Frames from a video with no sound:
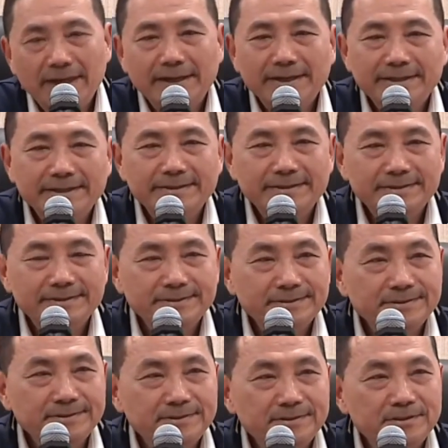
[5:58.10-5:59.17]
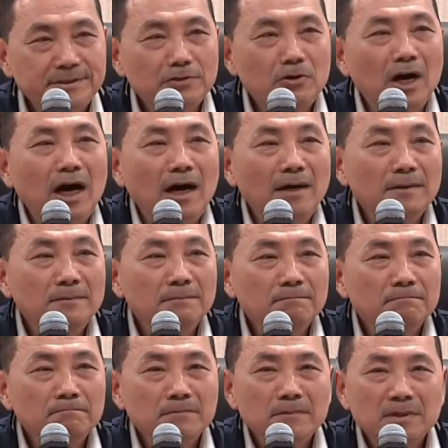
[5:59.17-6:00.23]
哎，这款
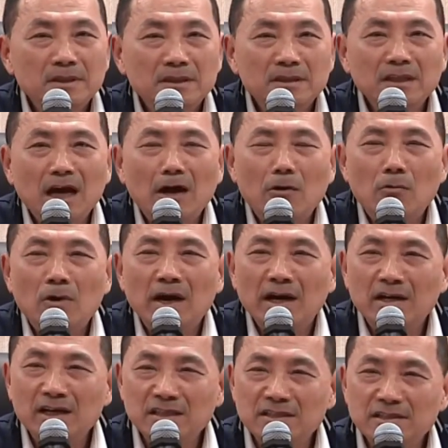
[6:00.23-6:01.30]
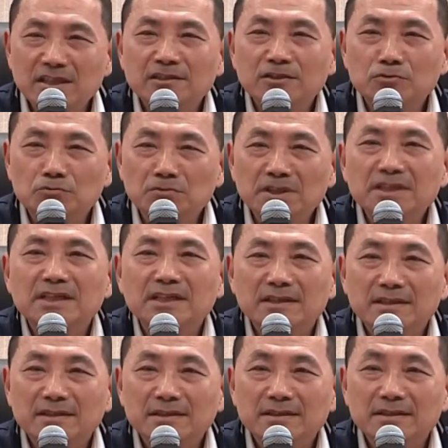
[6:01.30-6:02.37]
大法官是一个独
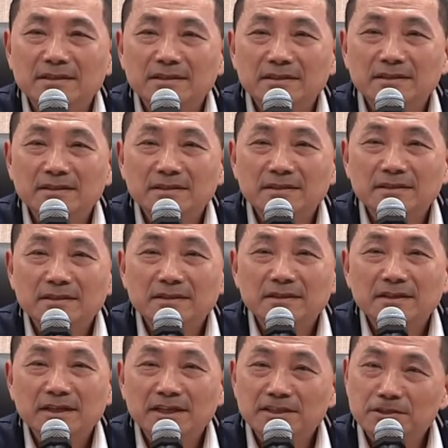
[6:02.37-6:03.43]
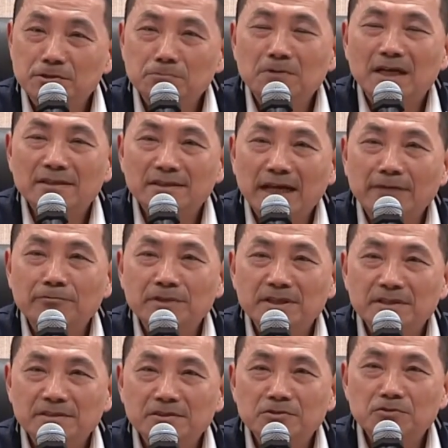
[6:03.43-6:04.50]
立的司法单位，